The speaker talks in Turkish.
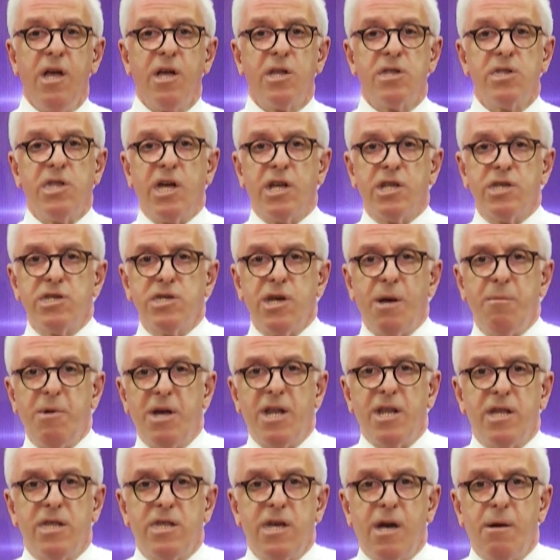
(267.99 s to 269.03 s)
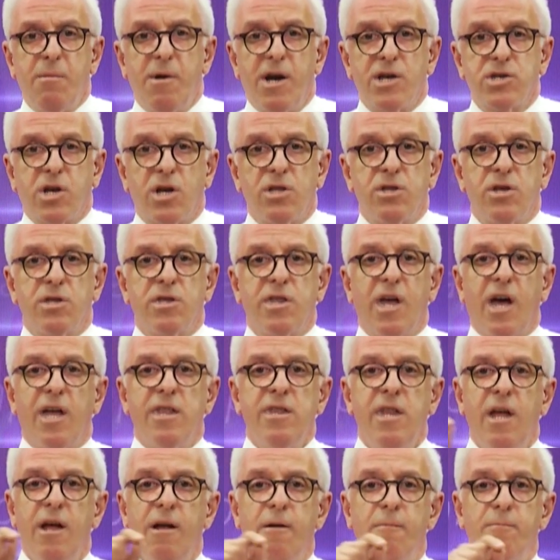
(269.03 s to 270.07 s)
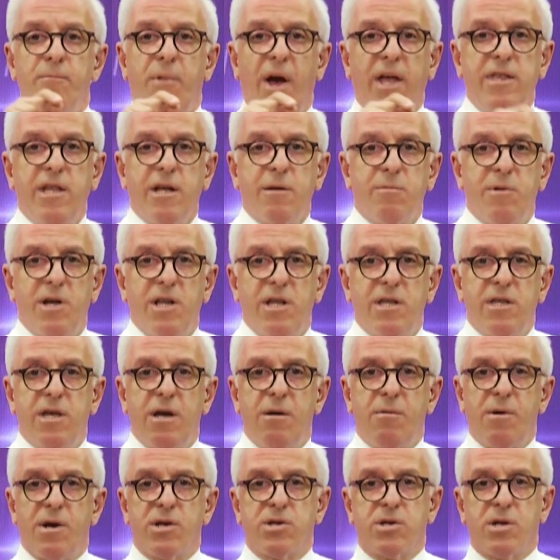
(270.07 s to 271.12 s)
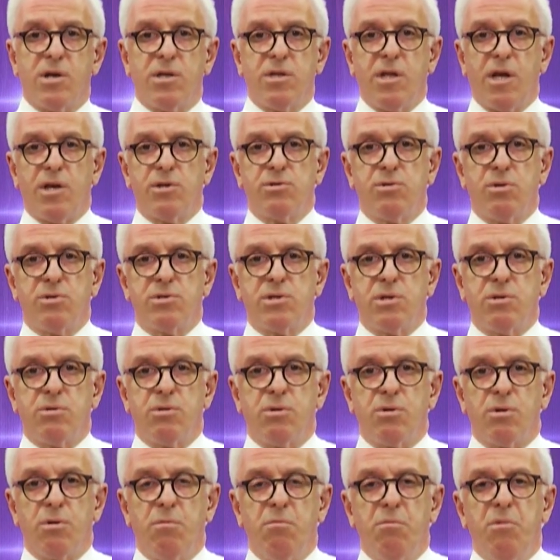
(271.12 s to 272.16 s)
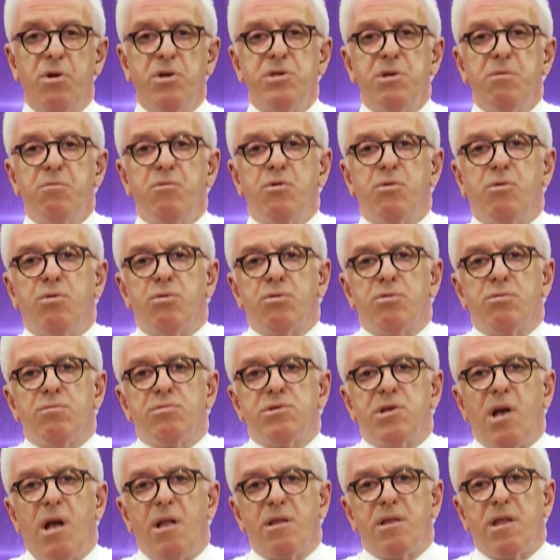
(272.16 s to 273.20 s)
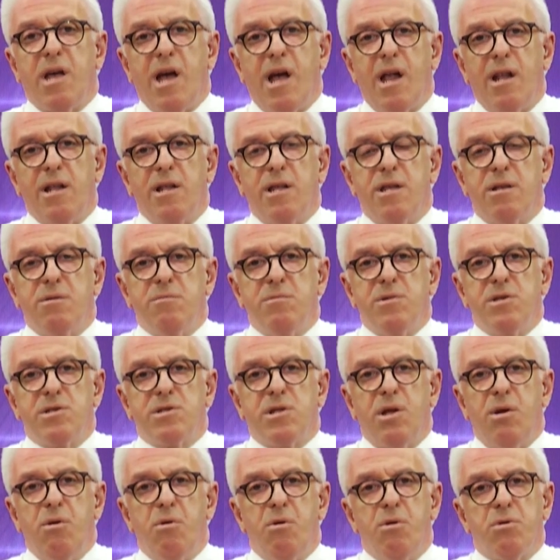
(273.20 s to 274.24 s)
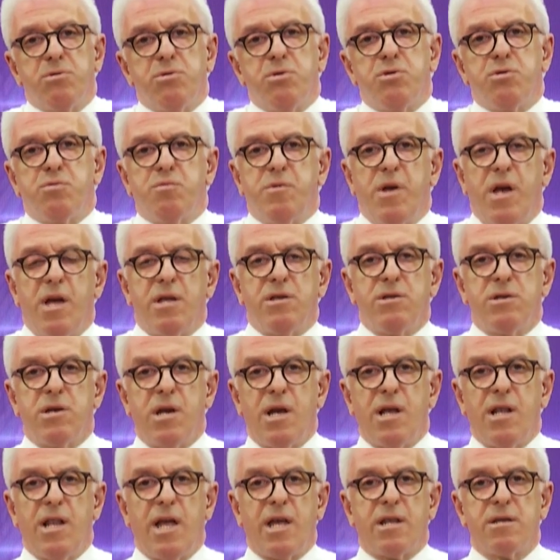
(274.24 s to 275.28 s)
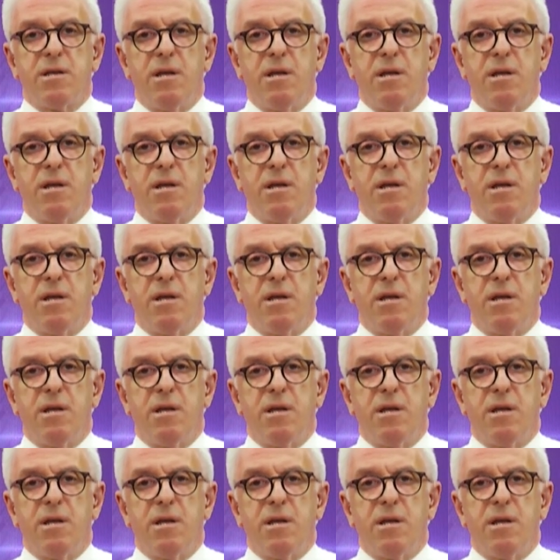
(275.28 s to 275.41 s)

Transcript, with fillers: Derince Belediye Başkanı'ndan, Pendik Belediye Başkanı'ndan söz ediyorum. Bizim kurumsal değerlerimizle örtüşmeyen şeyler.